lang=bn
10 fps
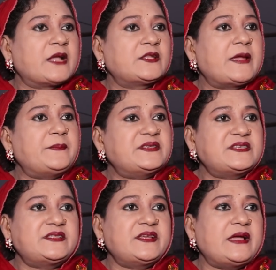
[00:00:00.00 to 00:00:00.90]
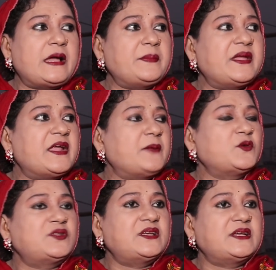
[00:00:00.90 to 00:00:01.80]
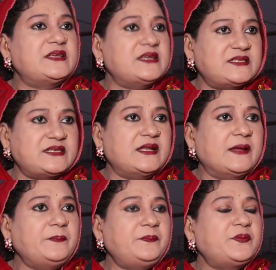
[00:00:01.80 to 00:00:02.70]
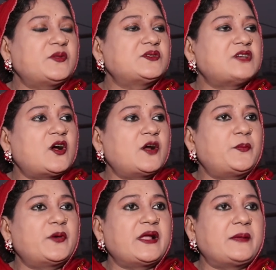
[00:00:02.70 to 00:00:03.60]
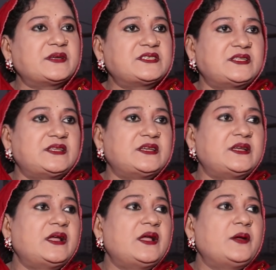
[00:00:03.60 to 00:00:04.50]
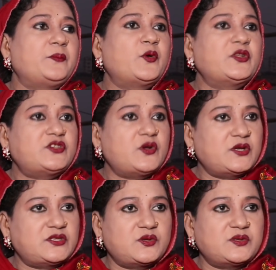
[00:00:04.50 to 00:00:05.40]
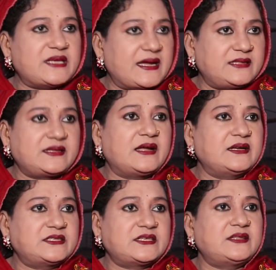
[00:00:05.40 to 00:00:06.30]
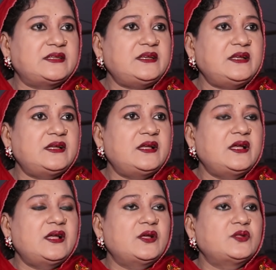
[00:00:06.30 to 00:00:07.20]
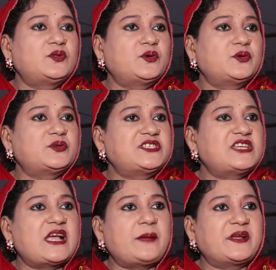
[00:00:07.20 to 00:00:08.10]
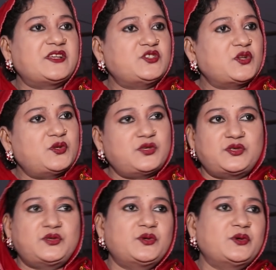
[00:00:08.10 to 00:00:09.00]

তো এফডিসিতে আমি এর মধ্যে গিয়েছিলাম তো যাওয়ার পরে আমার সাথে পরিচয় হয়েছিল জাহেদ খানের সাথে তো সে আমাকে যথেষ্ট